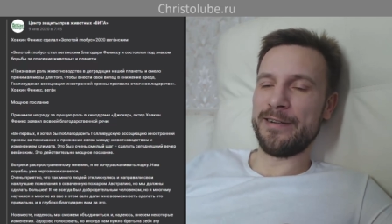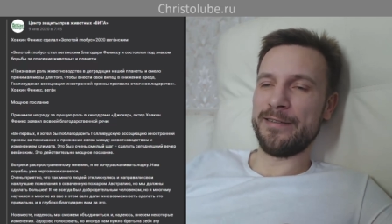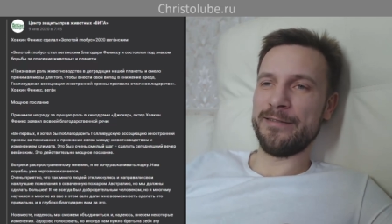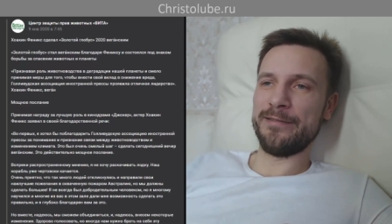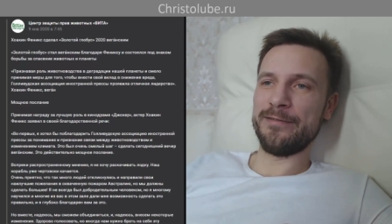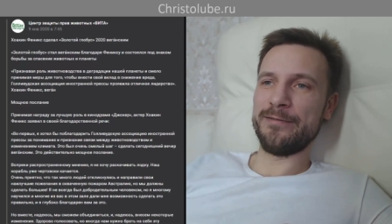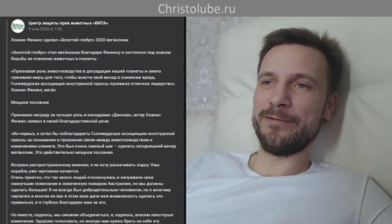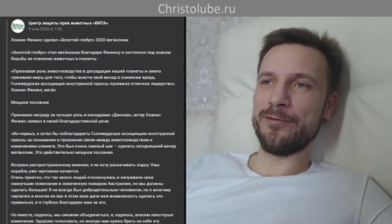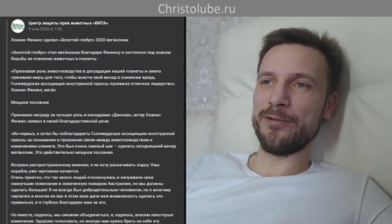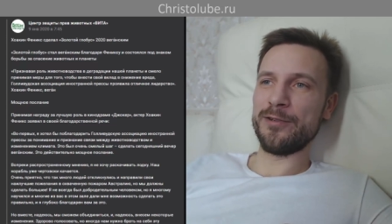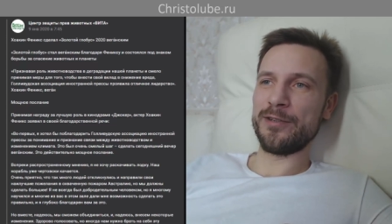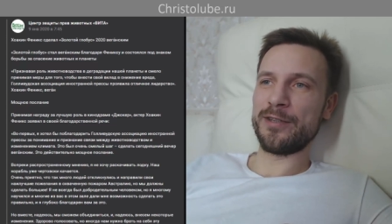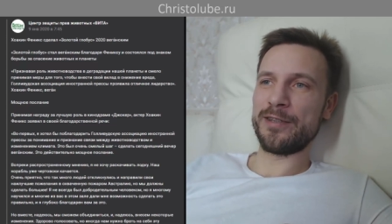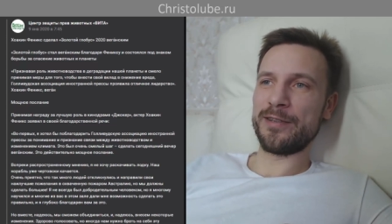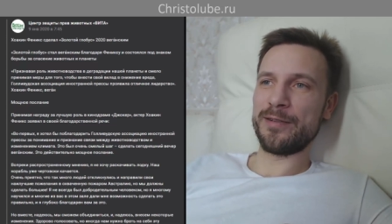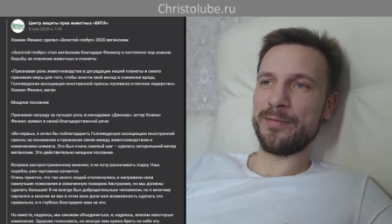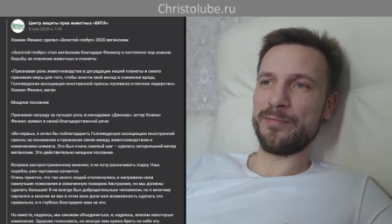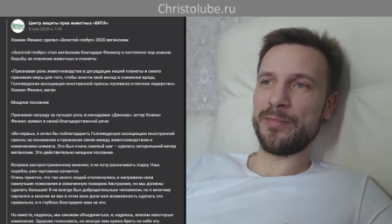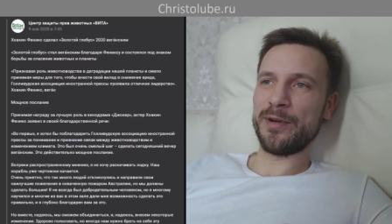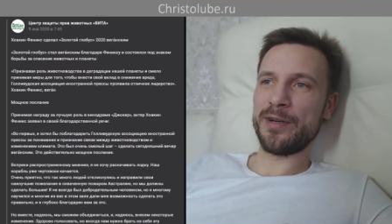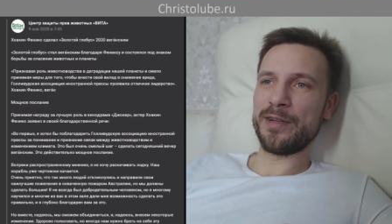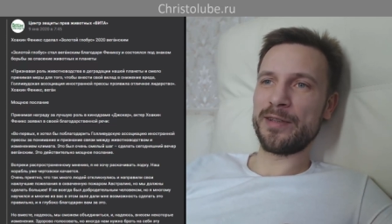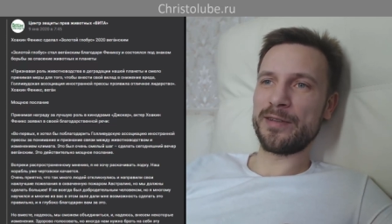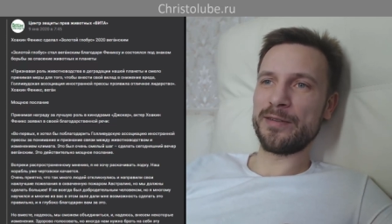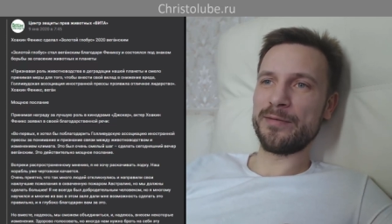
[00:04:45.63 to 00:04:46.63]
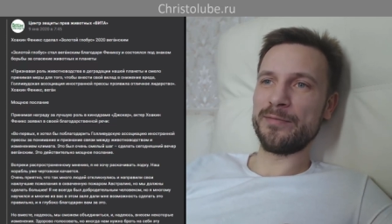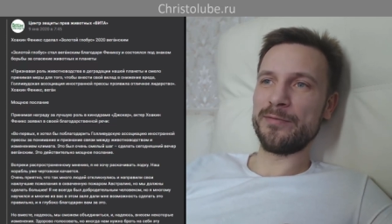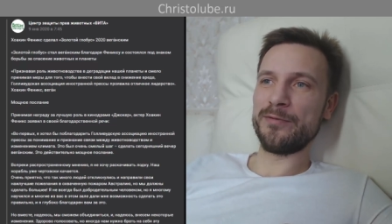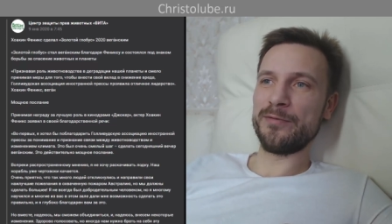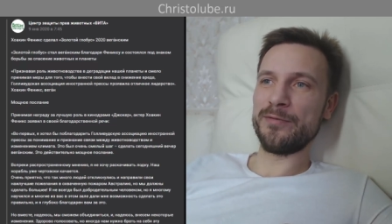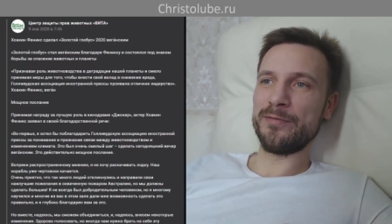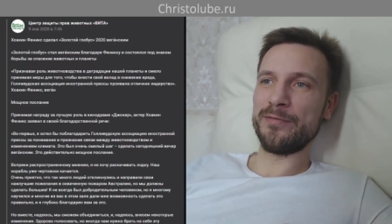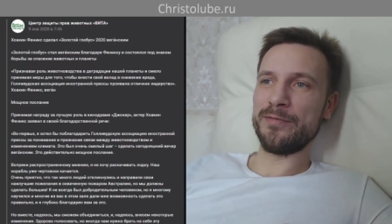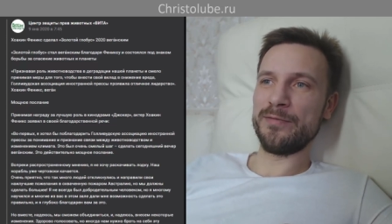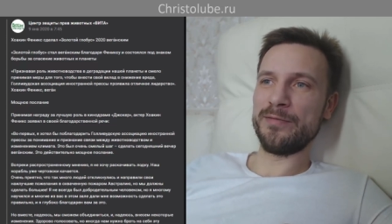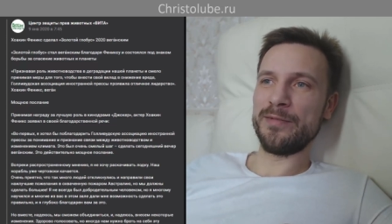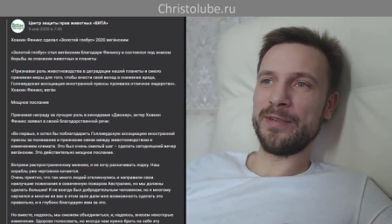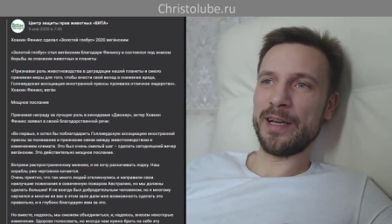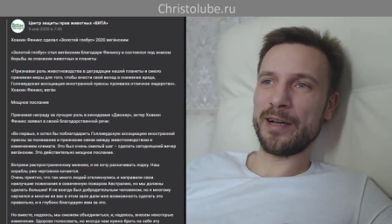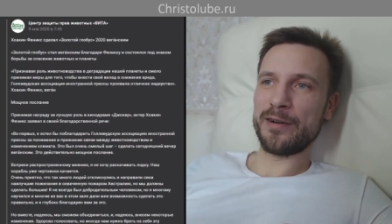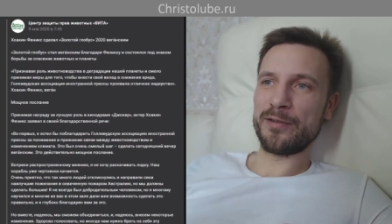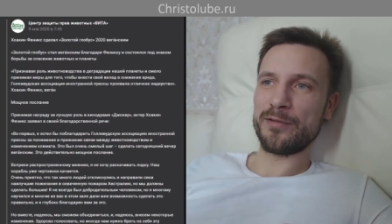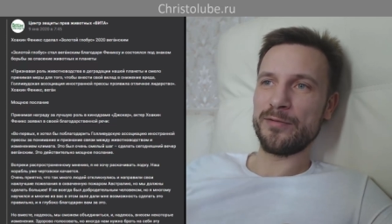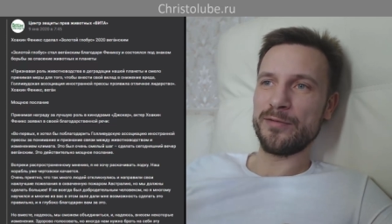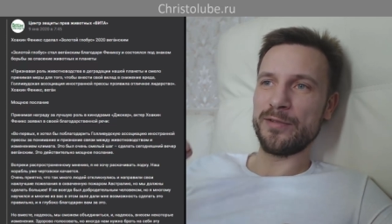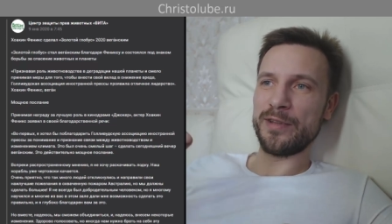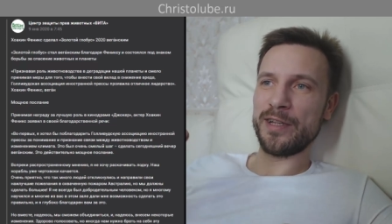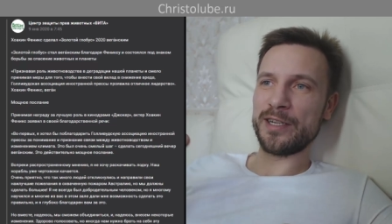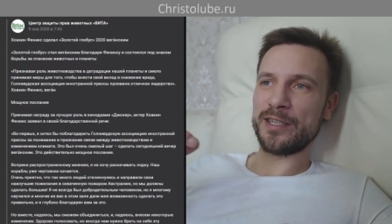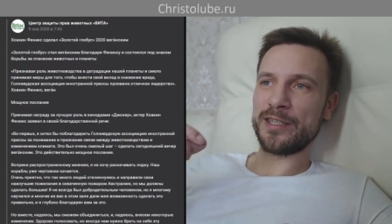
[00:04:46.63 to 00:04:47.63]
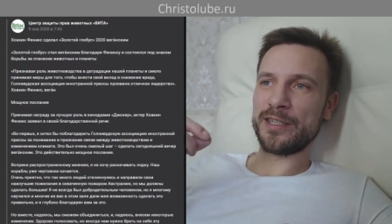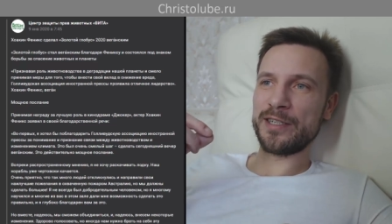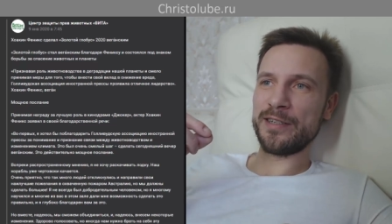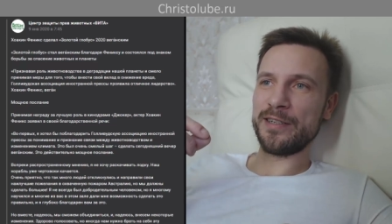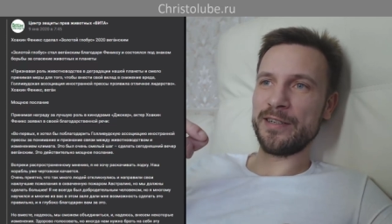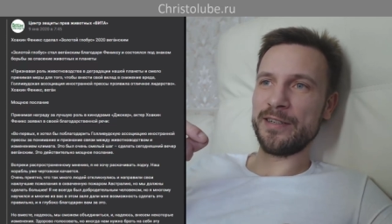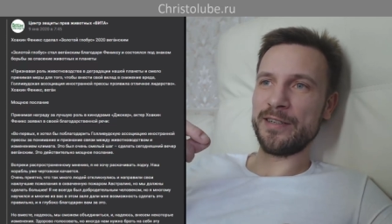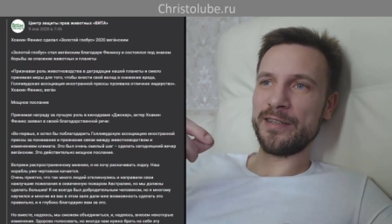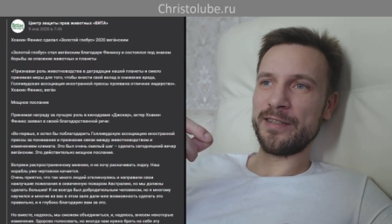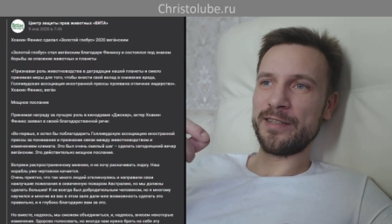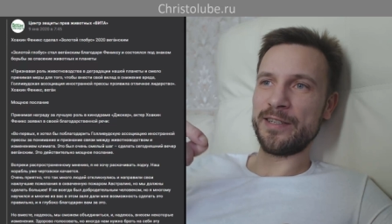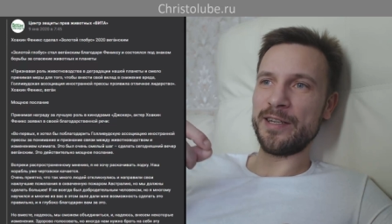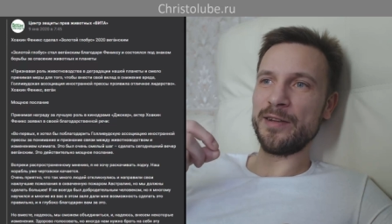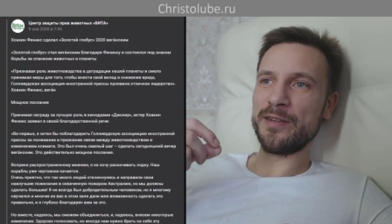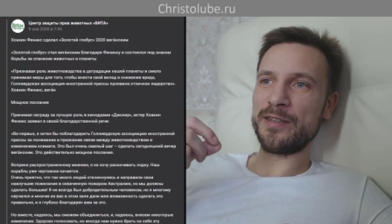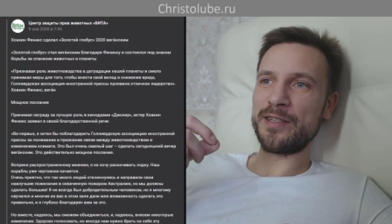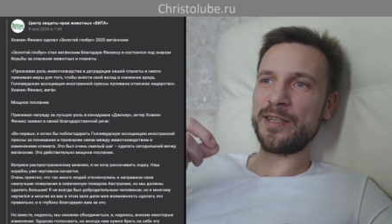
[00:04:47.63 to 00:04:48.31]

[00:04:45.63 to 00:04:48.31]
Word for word: Вот. Поэтому, я говорю, даже те,